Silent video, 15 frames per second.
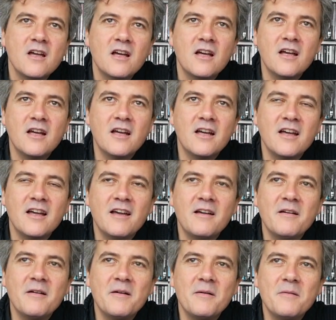
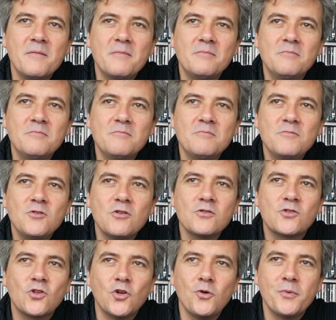Eh, non
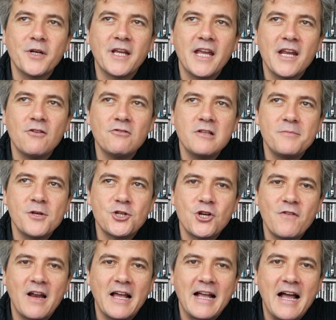solo perché non gli
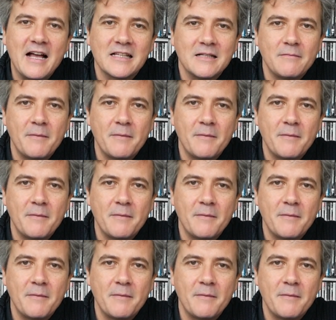piaceva la casa,